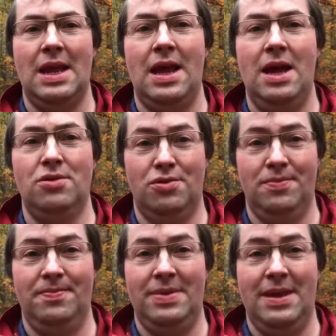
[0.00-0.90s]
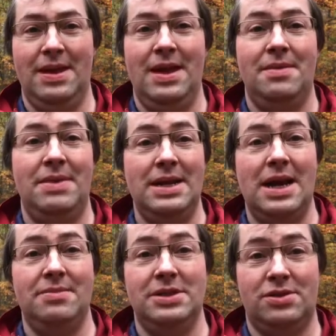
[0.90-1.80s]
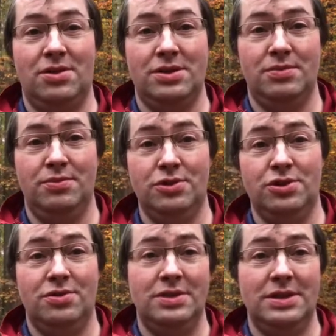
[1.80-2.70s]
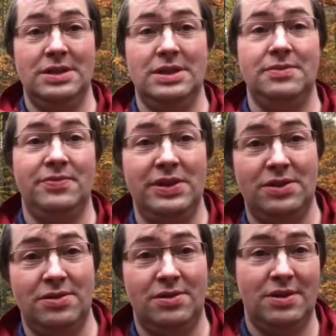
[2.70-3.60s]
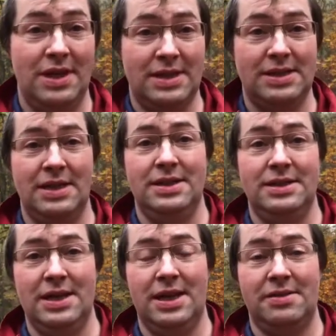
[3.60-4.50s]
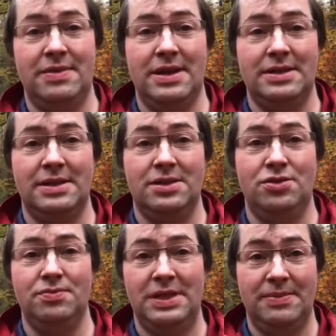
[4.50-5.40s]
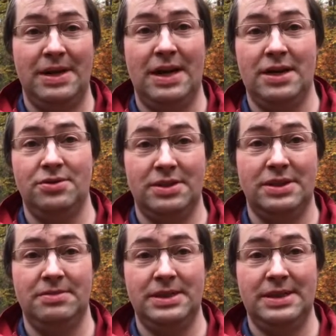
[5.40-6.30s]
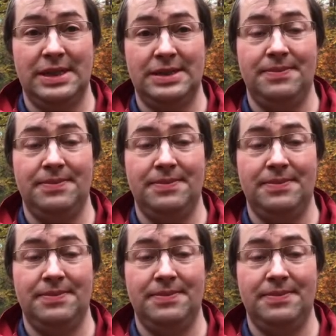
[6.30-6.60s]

Hallo, mein Name ist Thorsten Butsch und in diesem Video erzähle ich dir etwas zum Thema Radioaktivität.